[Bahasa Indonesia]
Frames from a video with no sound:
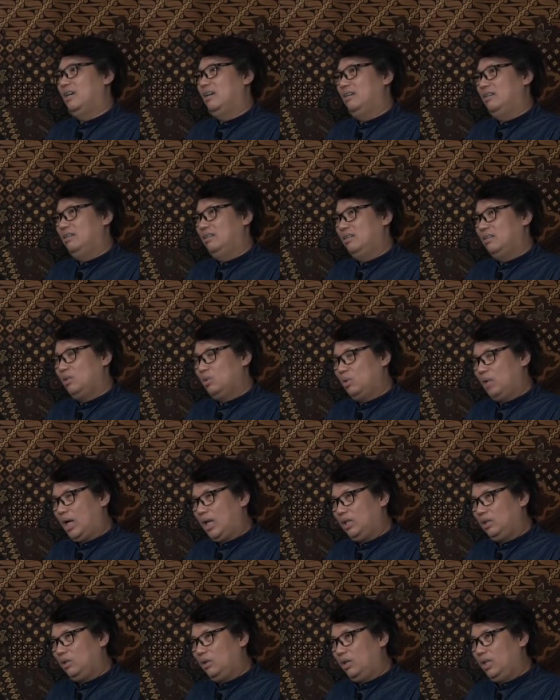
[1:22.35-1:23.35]
eh,
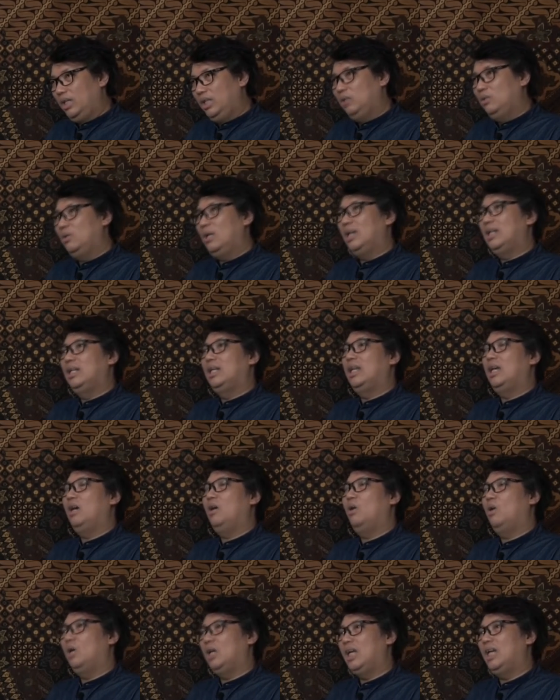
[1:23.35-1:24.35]
kurator itu adalah
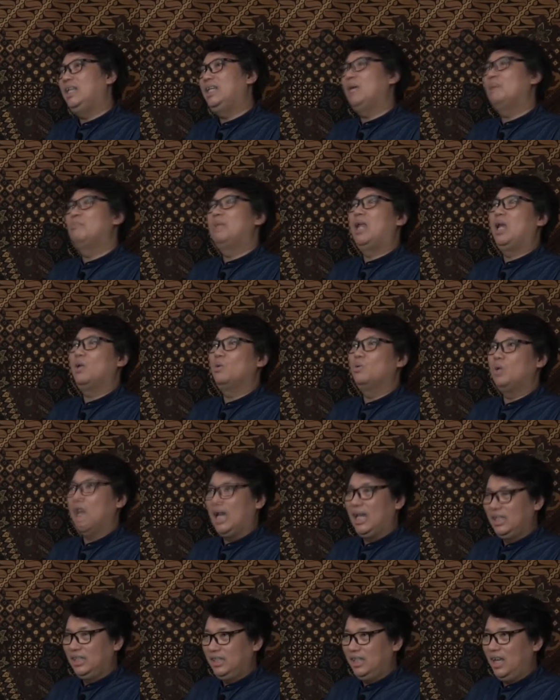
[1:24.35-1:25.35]
orang yang
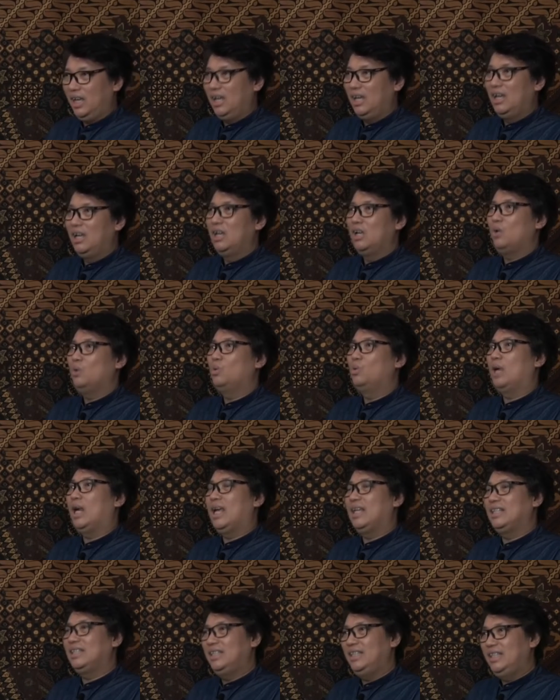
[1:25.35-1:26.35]
melakukannya.
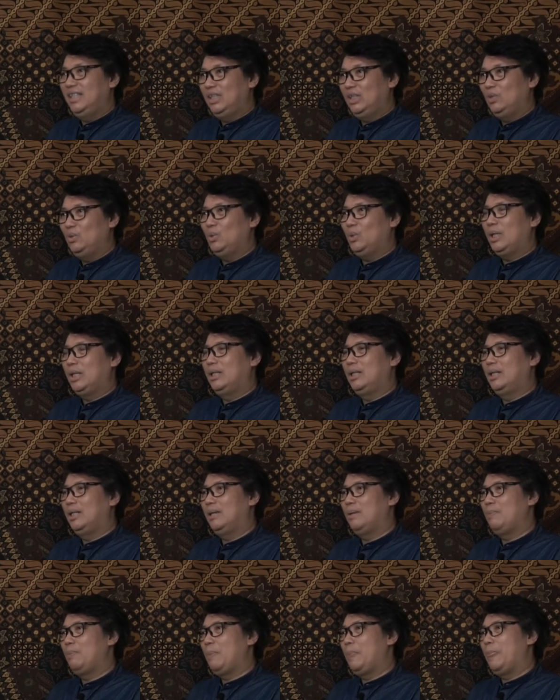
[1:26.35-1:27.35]
Kurasi itu
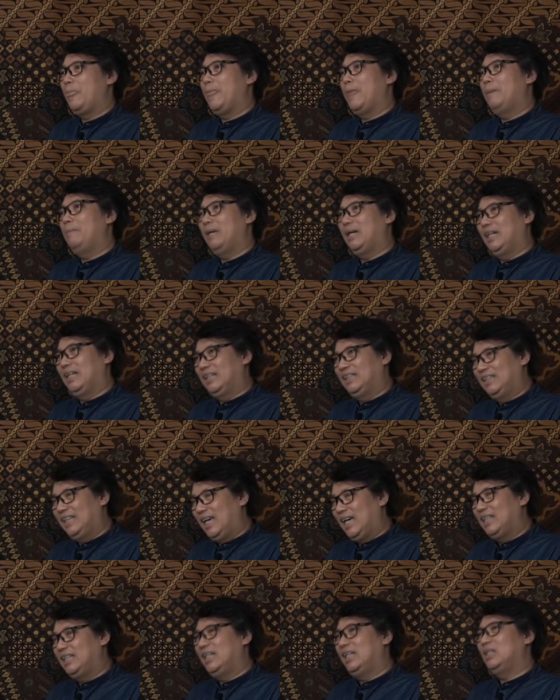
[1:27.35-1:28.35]
adalah
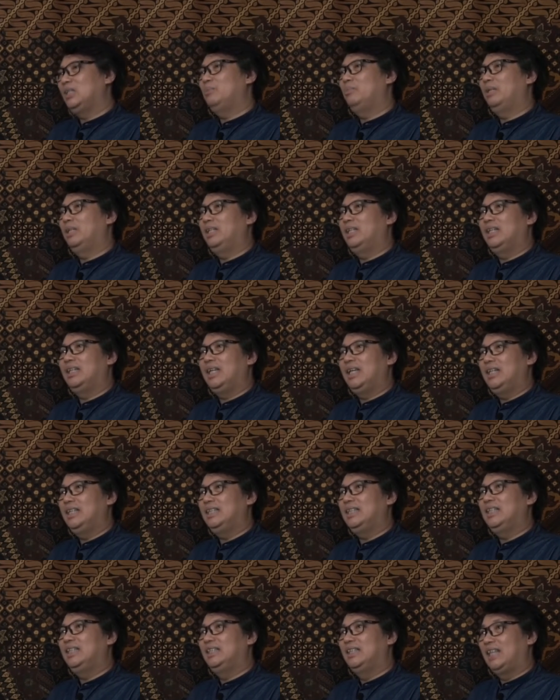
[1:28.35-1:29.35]
pekerjaannya seperti yang tadi
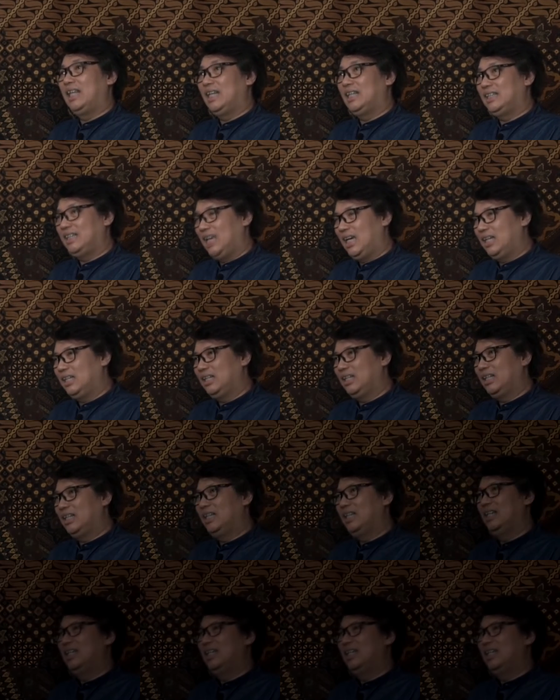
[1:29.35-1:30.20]
saya jelaskan.